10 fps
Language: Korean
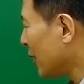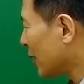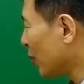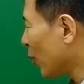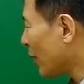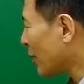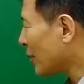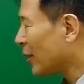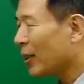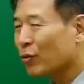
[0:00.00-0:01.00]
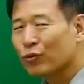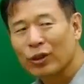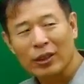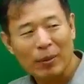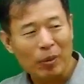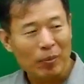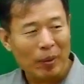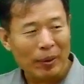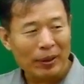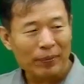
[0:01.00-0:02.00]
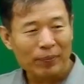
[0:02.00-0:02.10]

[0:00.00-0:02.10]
그러면 화장실의 구성을 한번 봐봐요.